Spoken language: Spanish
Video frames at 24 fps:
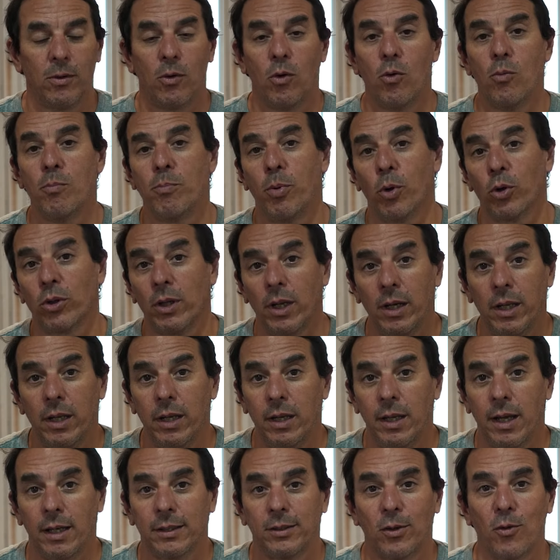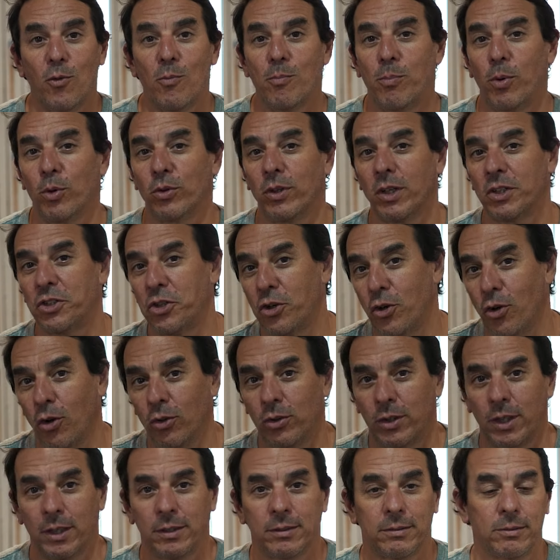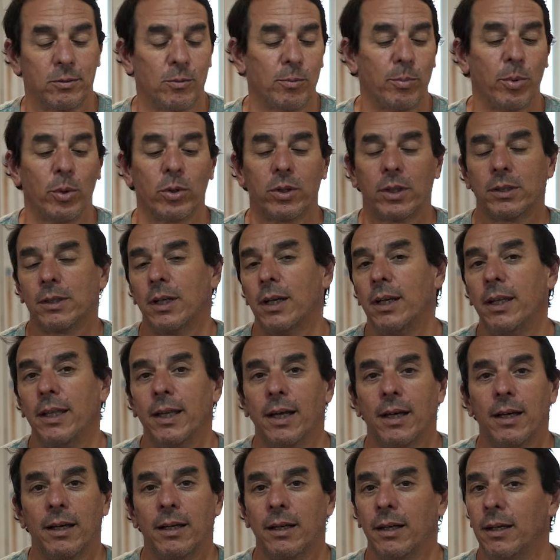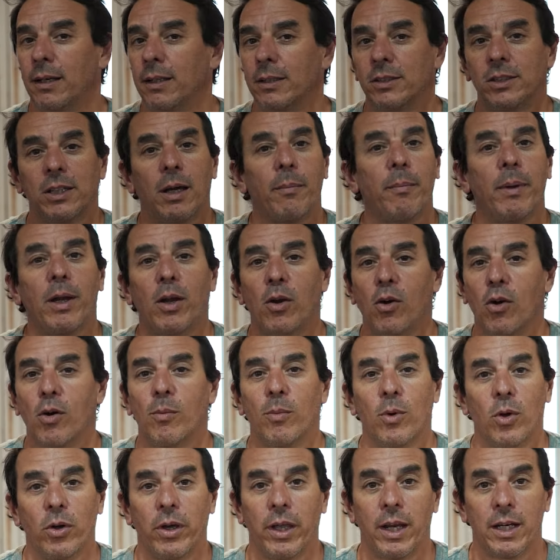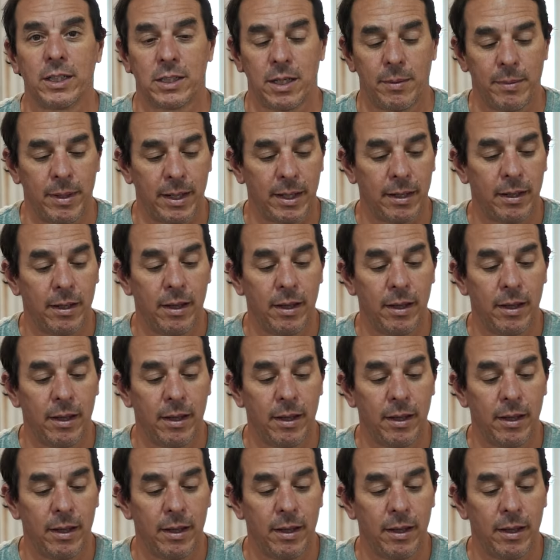Un porta líneas, un portachicotes, un porta salida, llámenlo como lo quieran llamar.